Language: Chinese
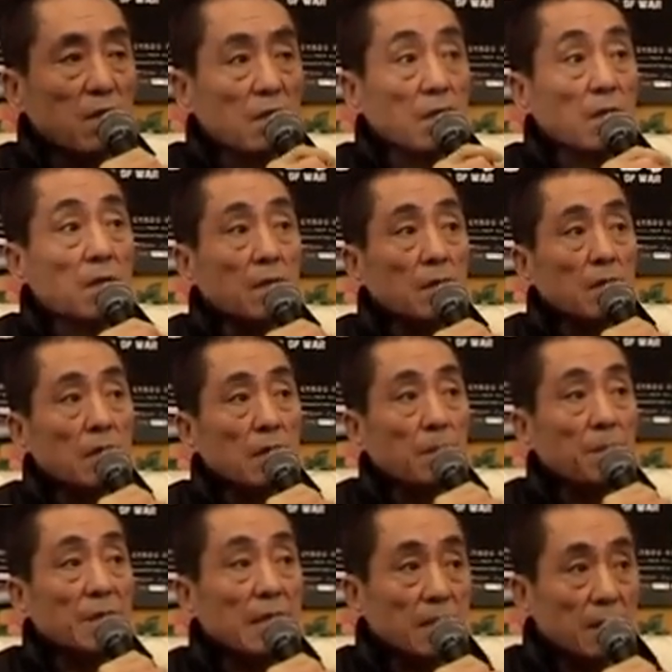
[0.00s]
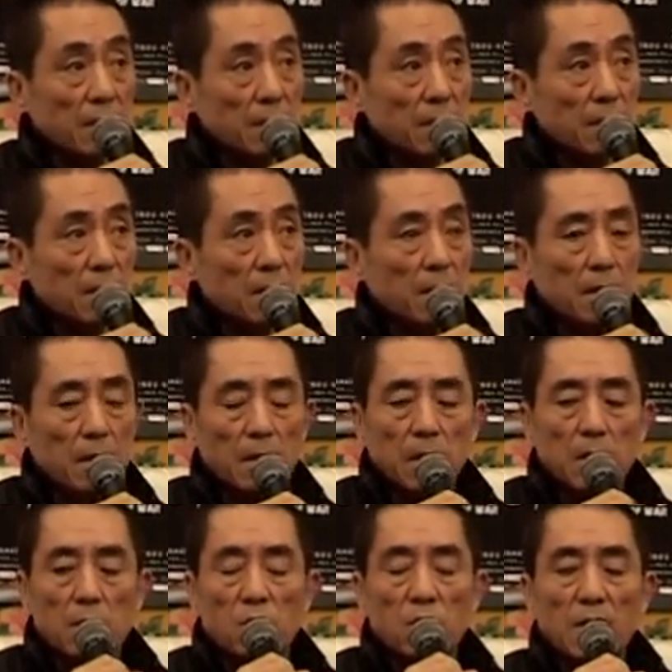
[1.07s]
艺谋超生门事件爆发
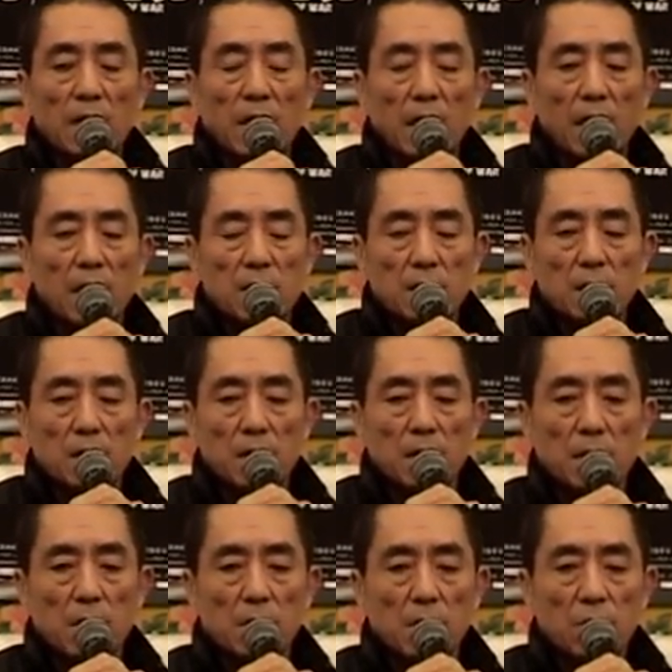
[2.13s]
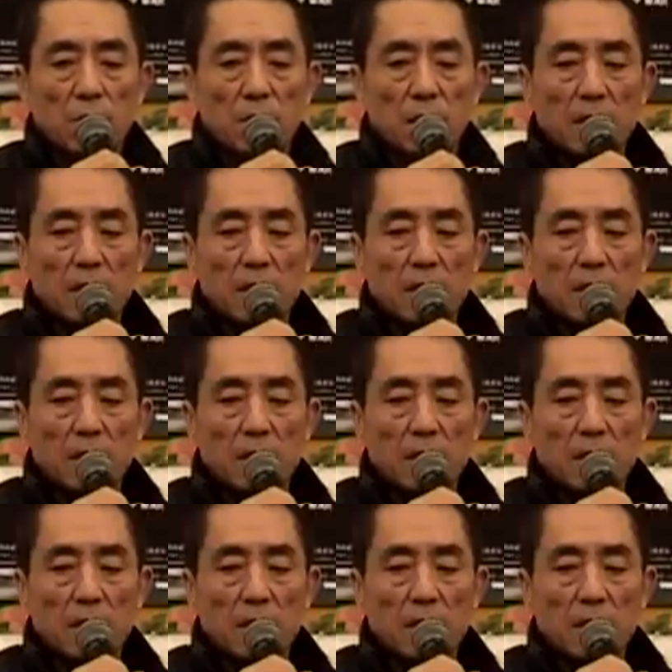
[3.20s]
后，媒体给予高度持续